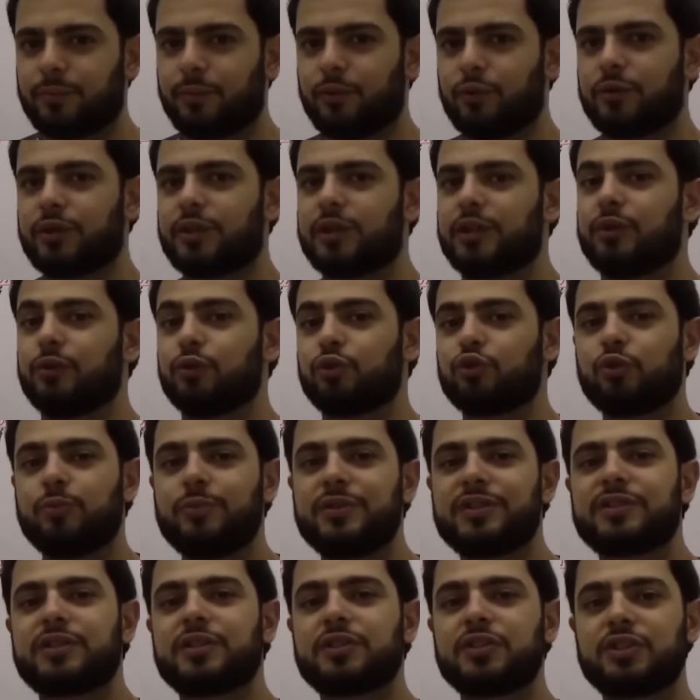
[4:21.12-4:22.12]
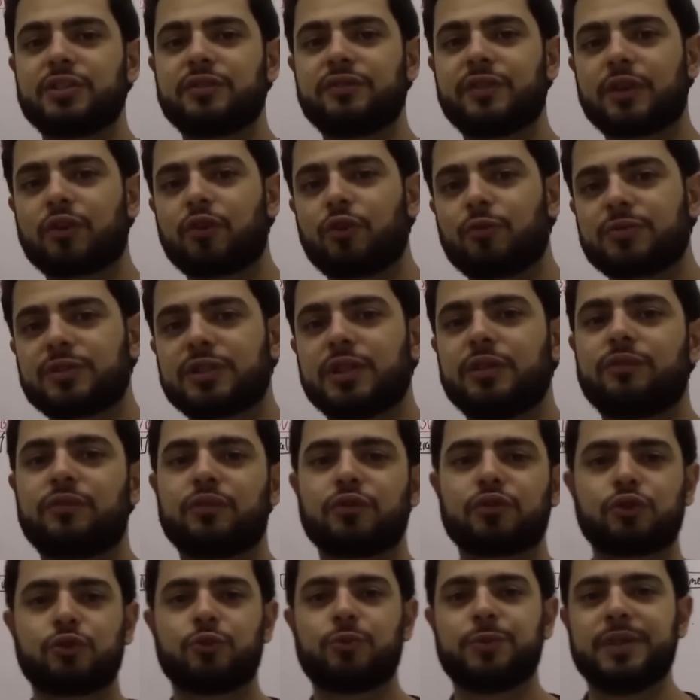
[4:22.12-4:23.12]
porque O substantivo é como se ele
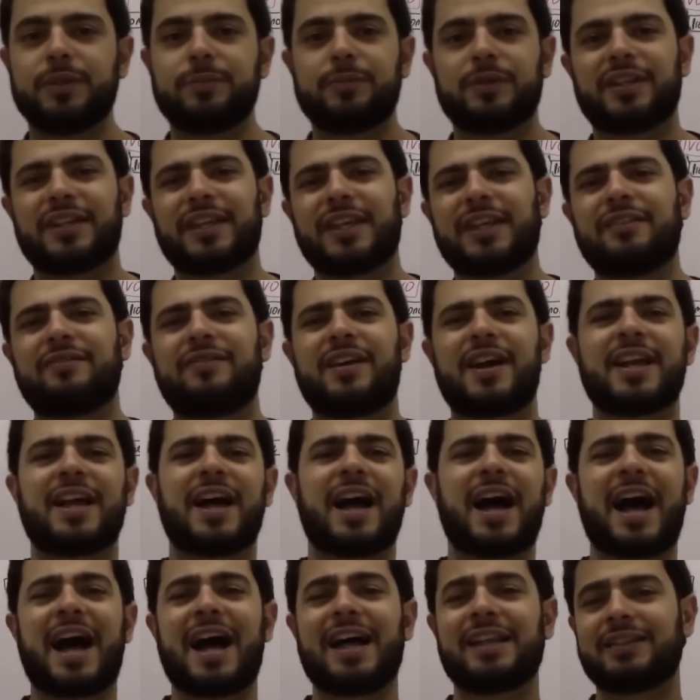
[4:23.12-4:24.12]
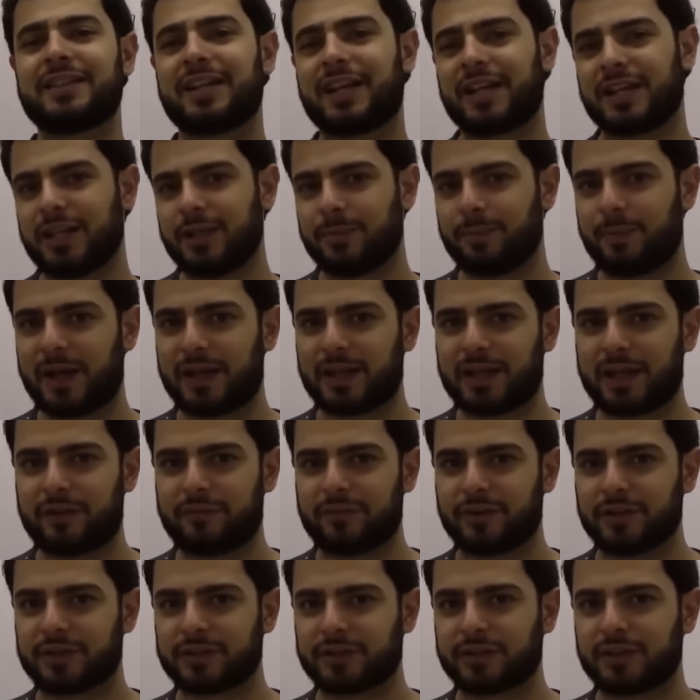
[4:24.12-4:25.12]
fosse um imã, ele vai atrair
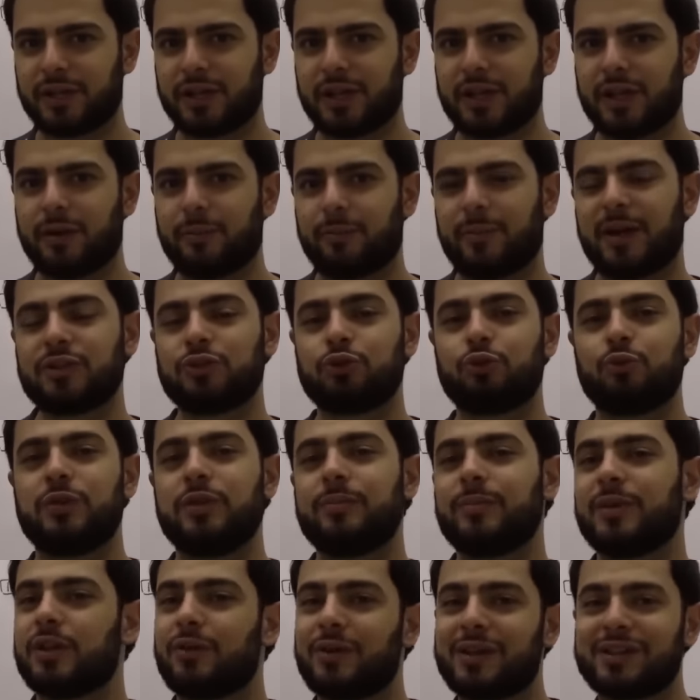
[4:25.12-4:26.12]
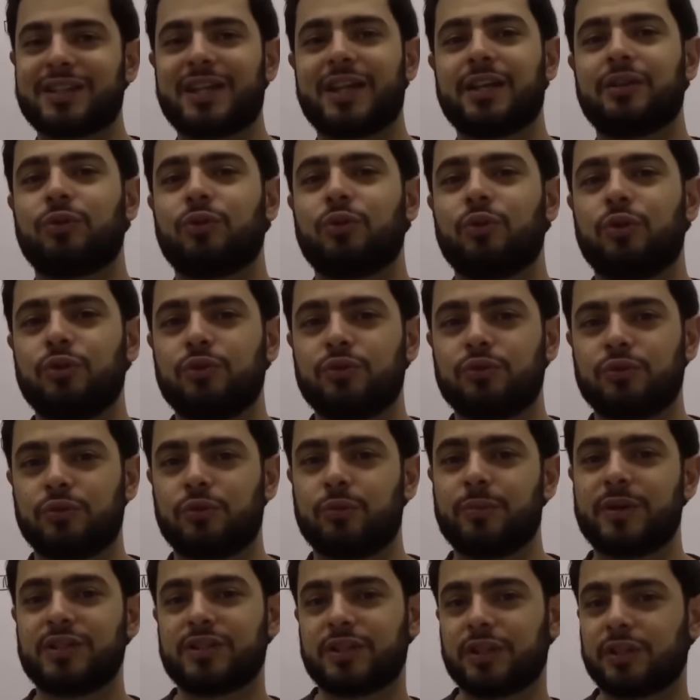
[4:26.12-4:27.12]
palavras. Mas o imã não atrai todo,
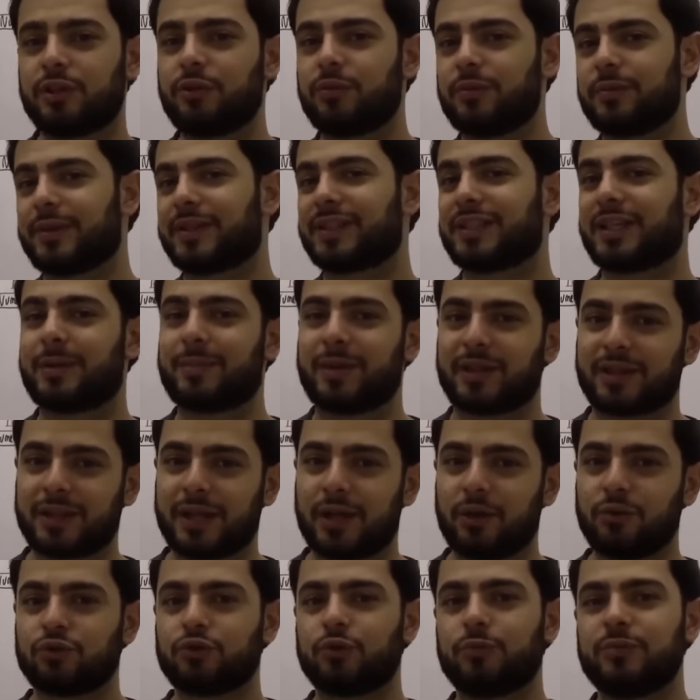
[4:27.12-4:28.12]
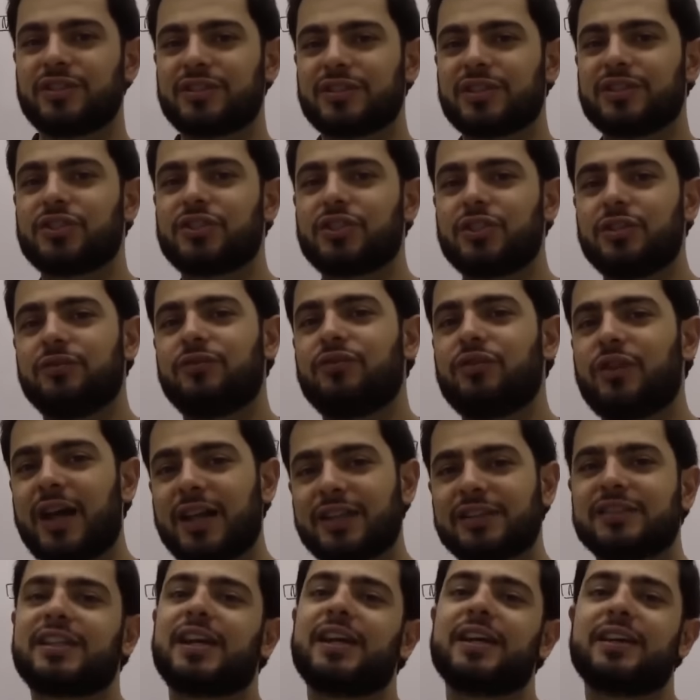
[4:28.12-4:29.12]
do mesmo jeito que o imã atrai metal, o substantivo
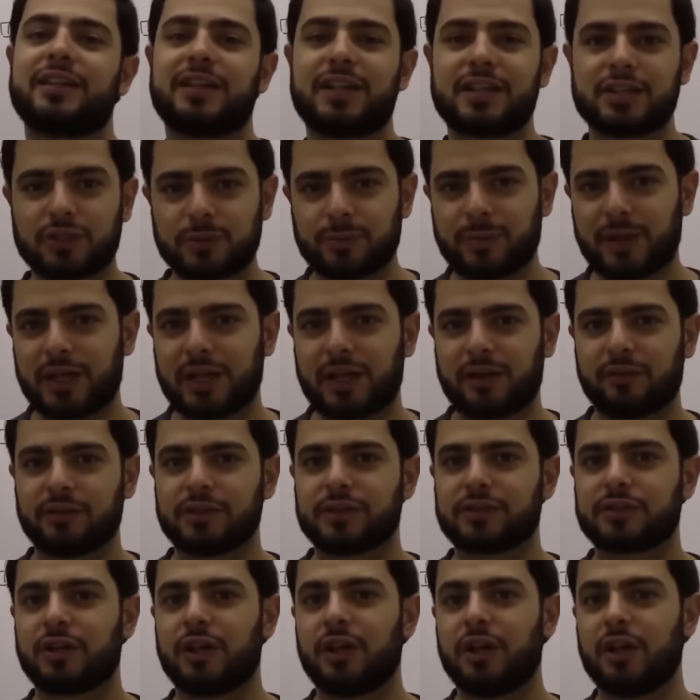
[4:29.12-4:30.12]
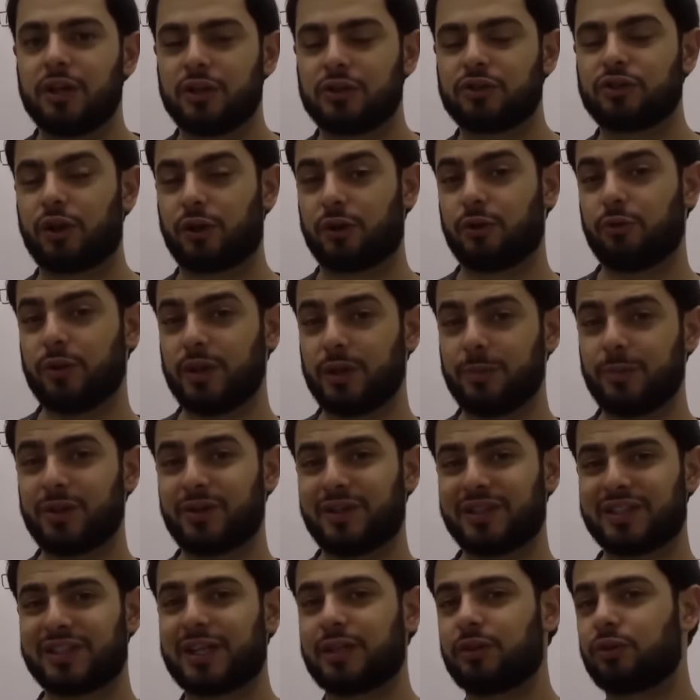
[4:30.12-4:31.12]
atrai classe de palavras. Só que o imã
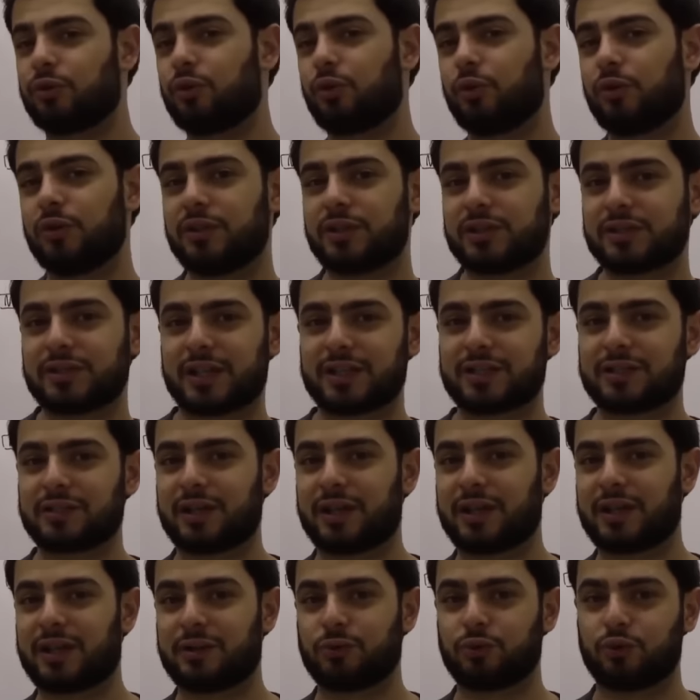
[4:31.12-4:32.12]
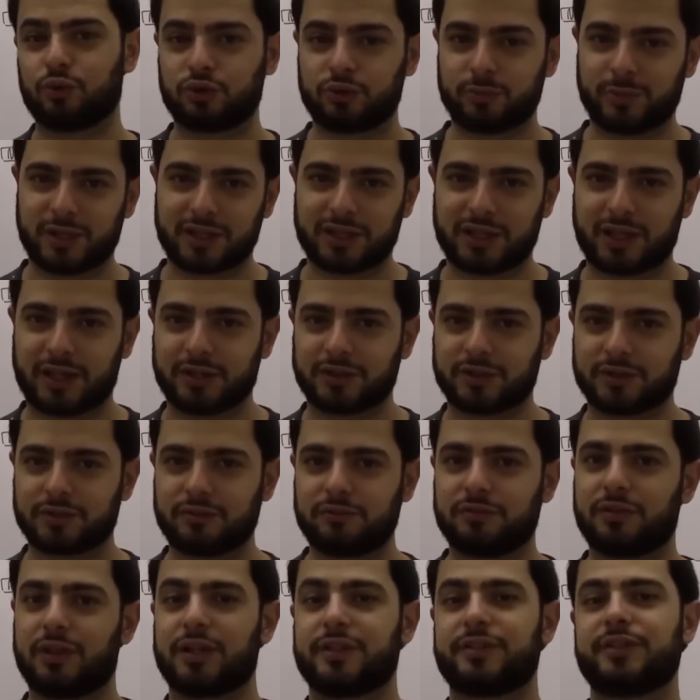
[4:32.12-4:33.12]
não atrai todos os
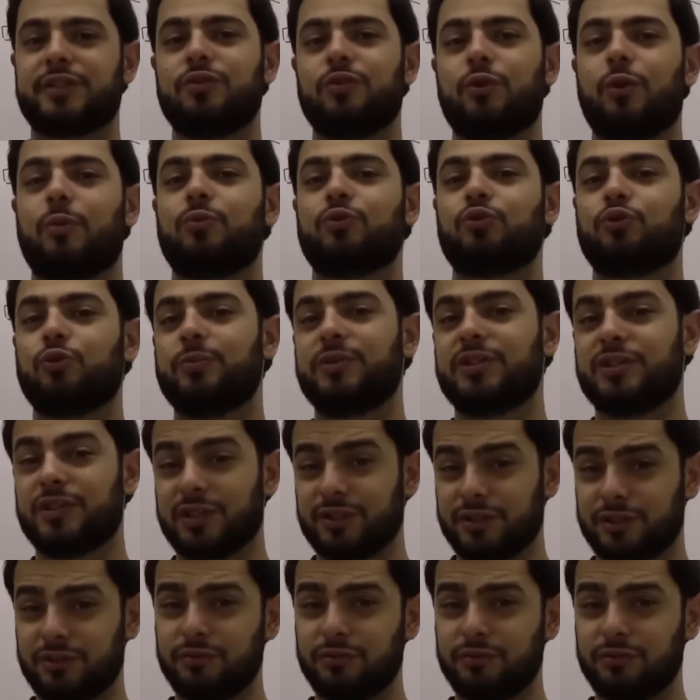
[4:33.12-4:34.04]
metais, assim como o